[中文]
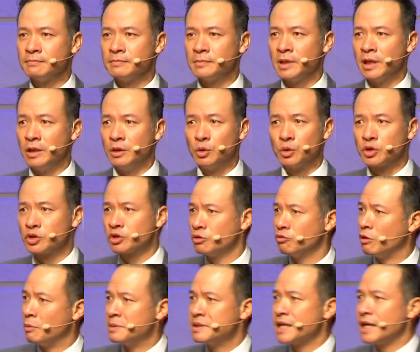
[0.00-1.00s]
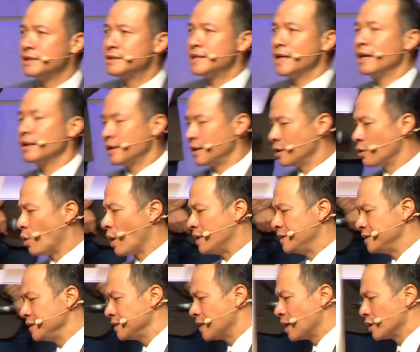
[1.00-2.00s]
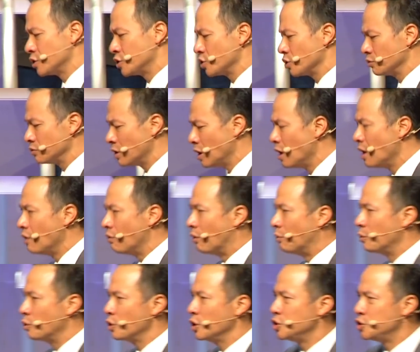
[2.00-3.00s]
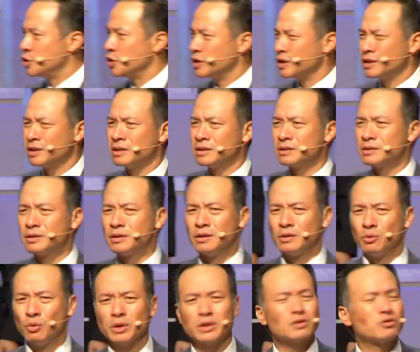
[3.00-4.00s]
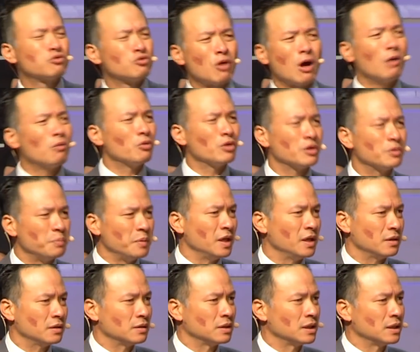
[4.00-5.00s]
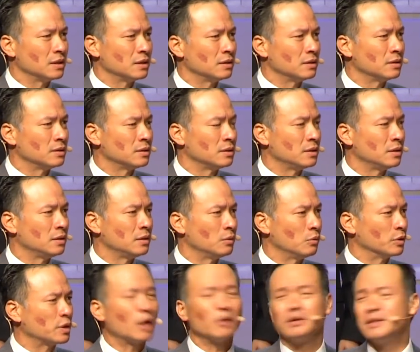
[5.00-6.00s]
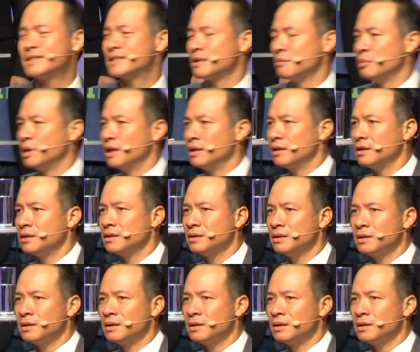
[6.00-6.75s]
很多的时候我们在这样的一个环境当中，我们会觉得 What's wrong with me？ 我到底怎么了？